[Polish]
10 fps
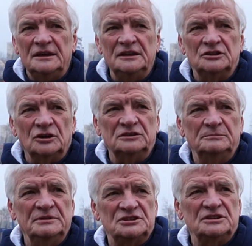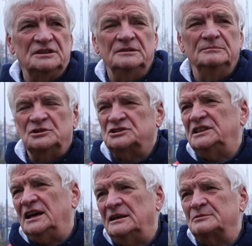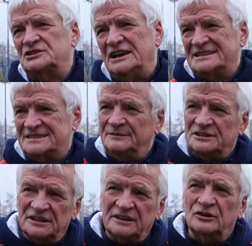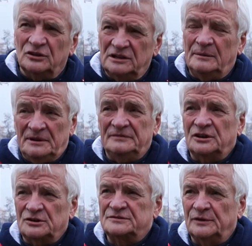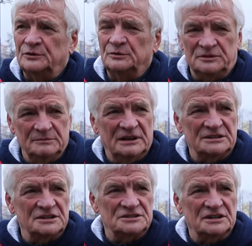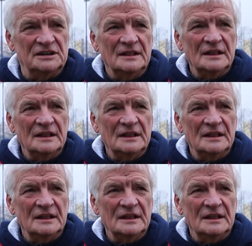i to być może da nam szansę właśnie takiego naprawdę rozwoju, tym bardziej, że